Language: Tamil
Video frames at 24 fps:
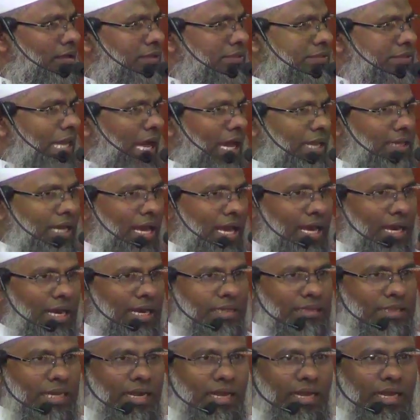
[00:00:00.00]
சாதாரண
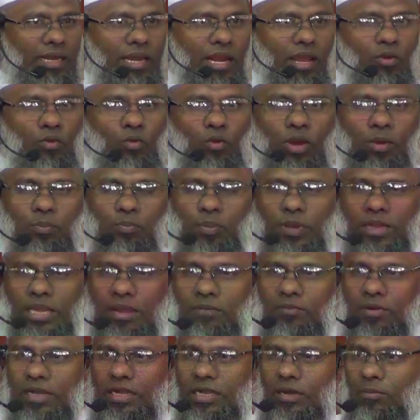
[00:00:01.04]
தண்ணீரை
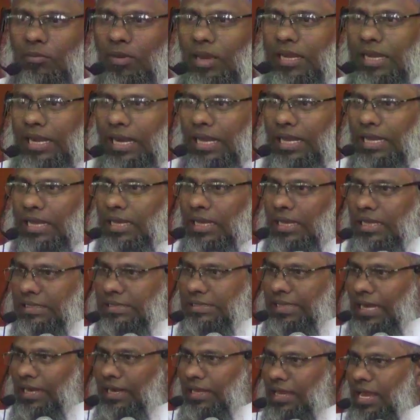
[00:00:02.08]
குடிப்பதை விட்டு மக்களை
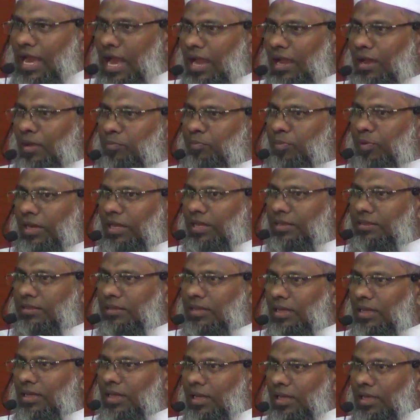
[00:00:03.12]
தனியாக
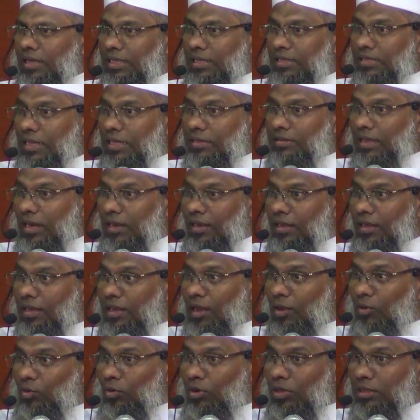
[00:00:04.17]
பிரித்து இந்த
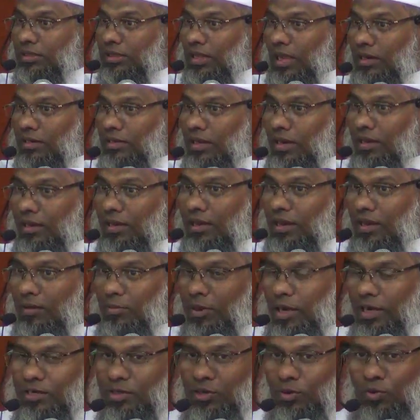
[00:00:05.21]
தண்ணீரை குடித்தால் தான்
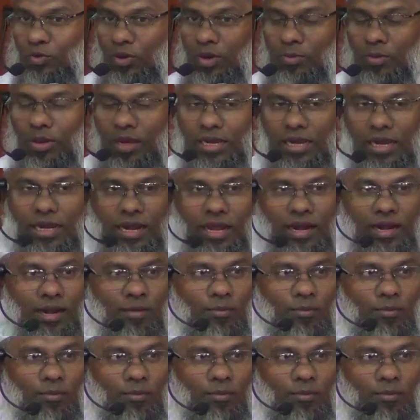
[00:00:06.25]
நீங்கள் மேட்டுக்குடி மக்கள் நல்ல